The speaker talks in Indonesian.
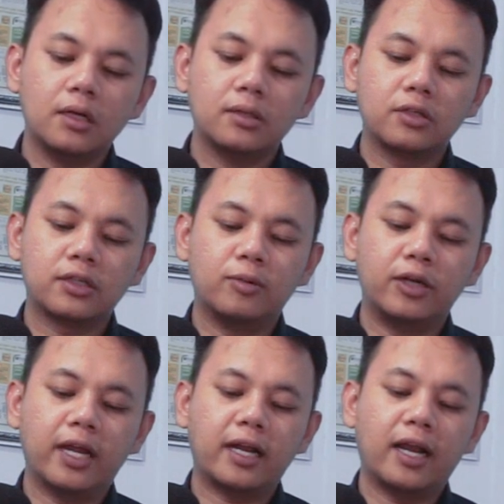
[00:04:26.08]
Terus
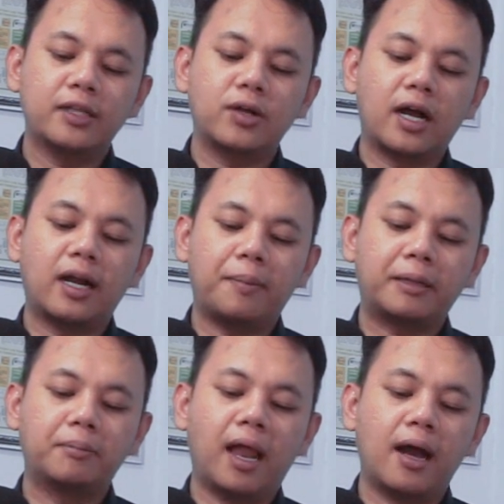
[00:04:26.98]
kemudian kalian juga akan
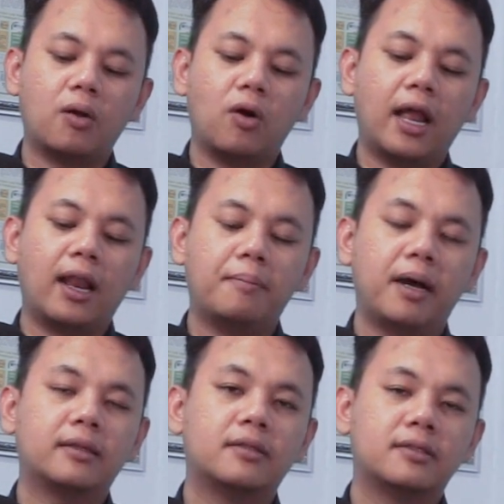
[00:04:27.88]
dapat belangko
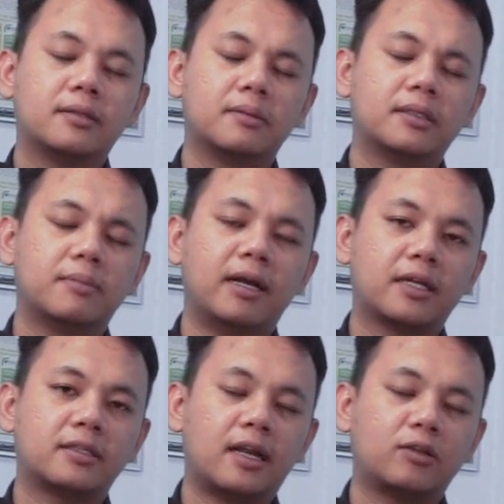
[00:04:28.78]
alamat
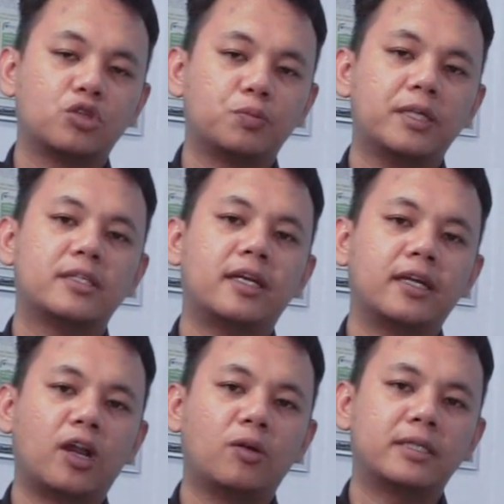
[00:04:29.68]
sebanyak 100 piece.
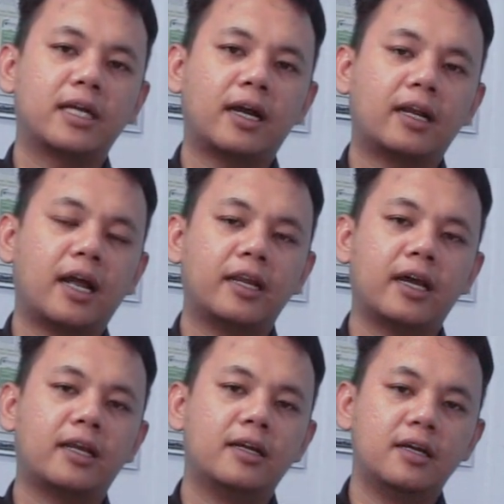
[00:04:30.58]
Jadi kalau misalkan
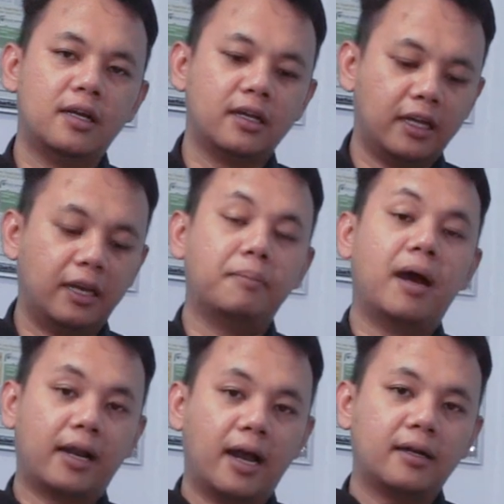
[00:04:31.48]
kalian kirim
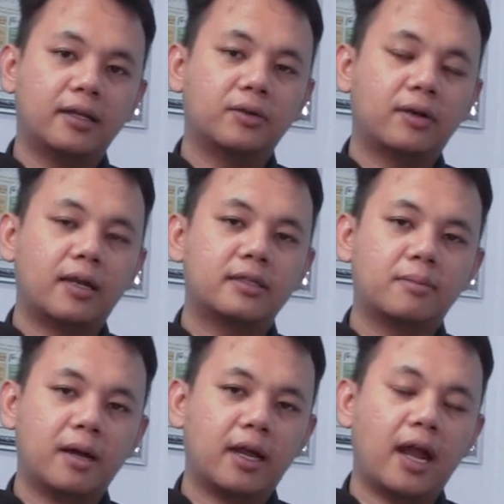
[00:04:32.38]
barang gitu kan
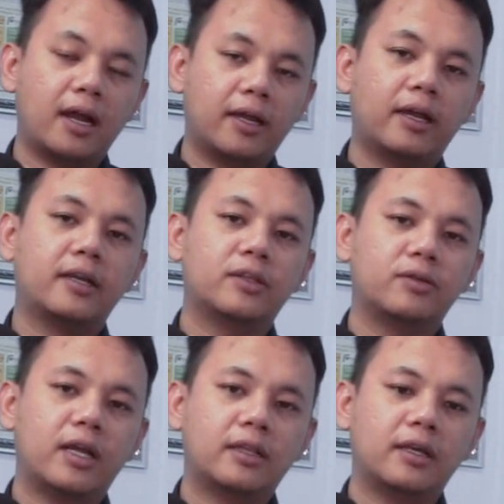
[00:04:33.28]
sebagai agen itu
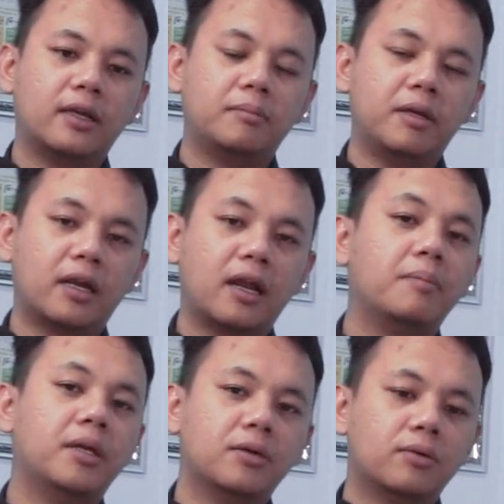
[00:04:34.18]
nanti eh, biar
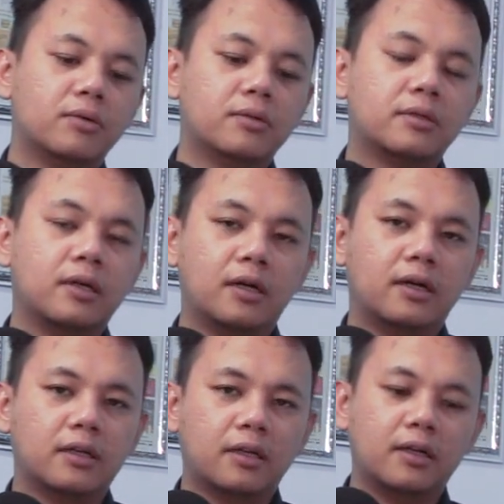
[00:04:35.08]
nggak bingung
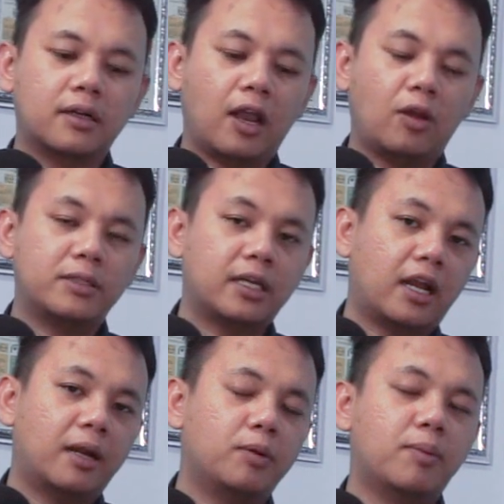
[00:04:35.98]
eh, kalau
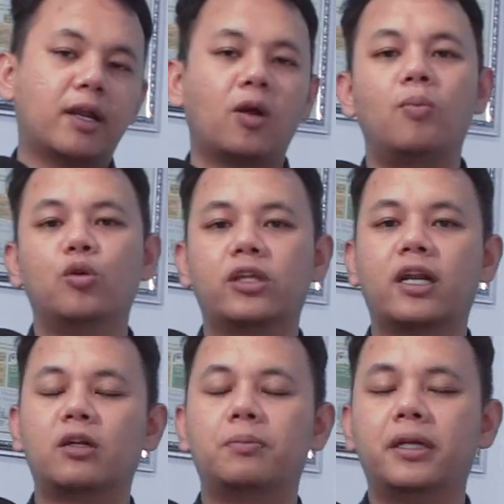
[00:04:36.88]
misalkan kalian belum ada komputer
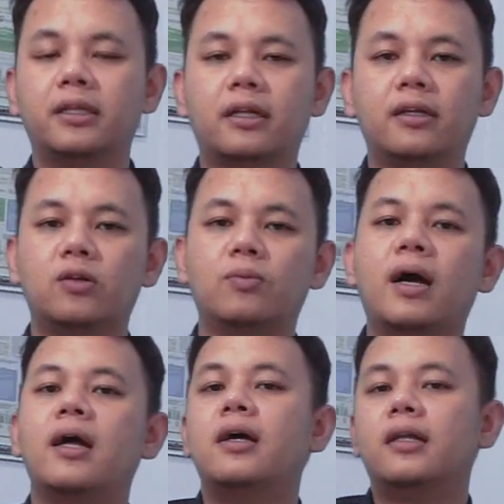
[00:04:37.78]
atau printer di
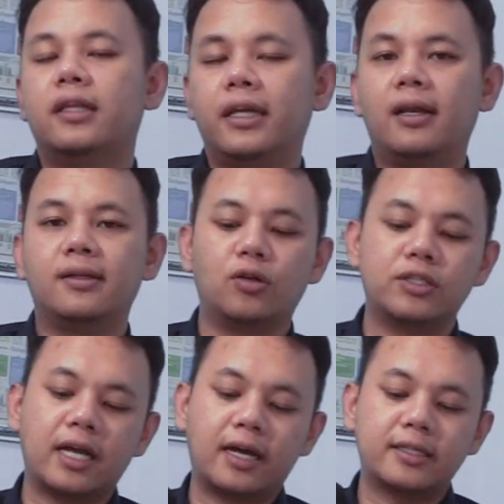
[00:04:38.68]
rumah tinggal
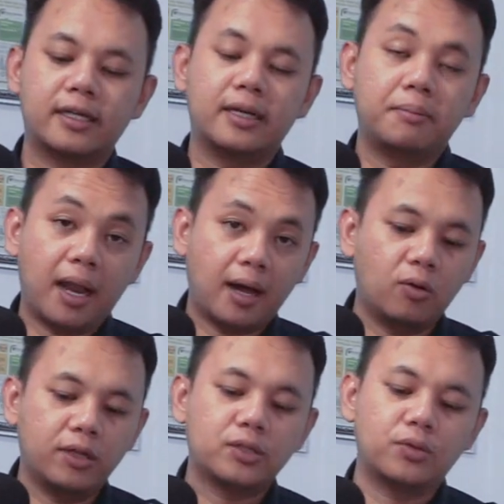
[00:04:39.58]
ditulis tangan saja
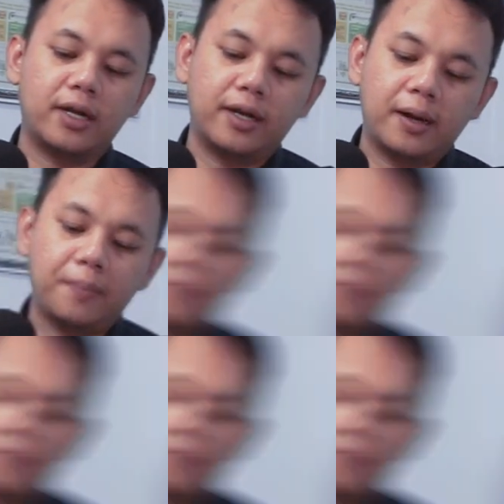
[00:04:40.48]
belangkonya sudah ada.